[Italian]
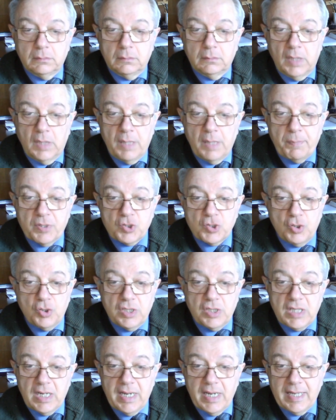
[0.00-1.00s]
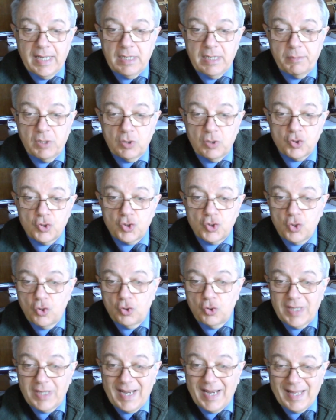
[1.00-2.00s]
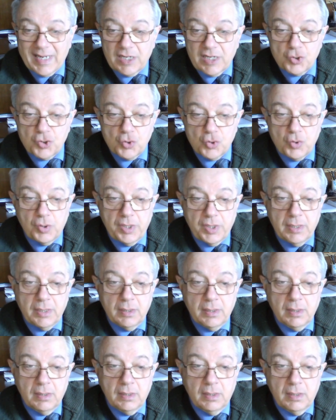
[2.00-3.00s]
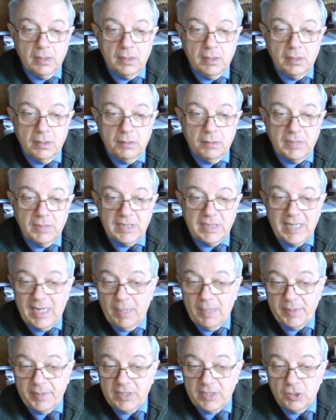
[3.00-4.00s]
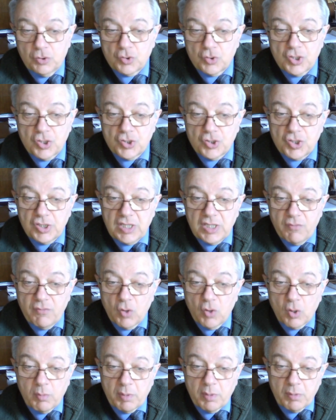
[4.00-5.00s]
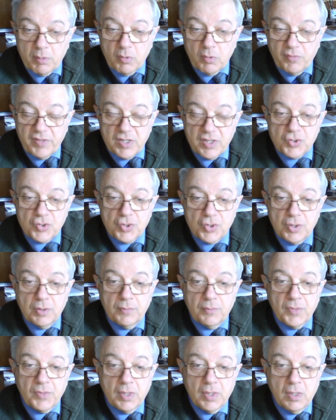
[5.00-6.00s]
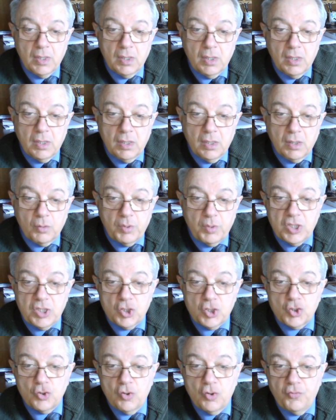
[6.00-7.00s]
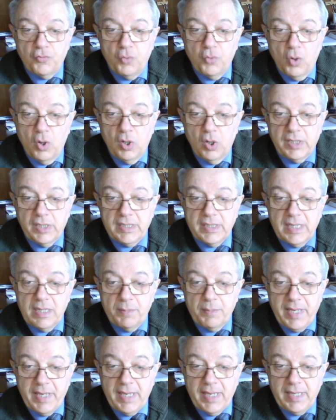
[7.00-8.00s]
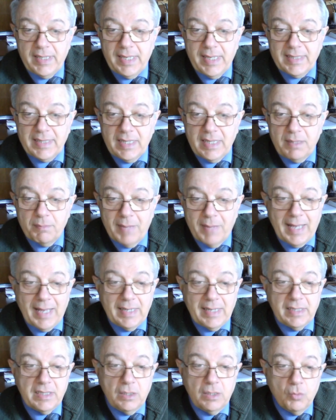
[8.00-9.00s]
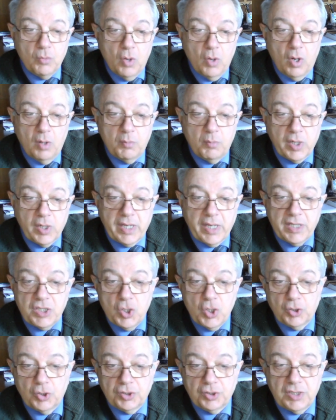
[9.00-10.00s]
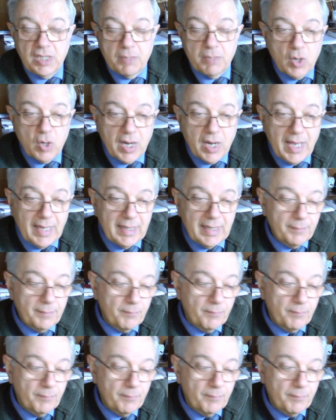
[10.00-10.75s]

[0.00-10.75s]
le passioni dell'anima non sono nella ragione, ma nell'appetito sensitivo, come abbiamo visto. Quindi sono fuori del bene e del male dell'uomo che è di ordine morale.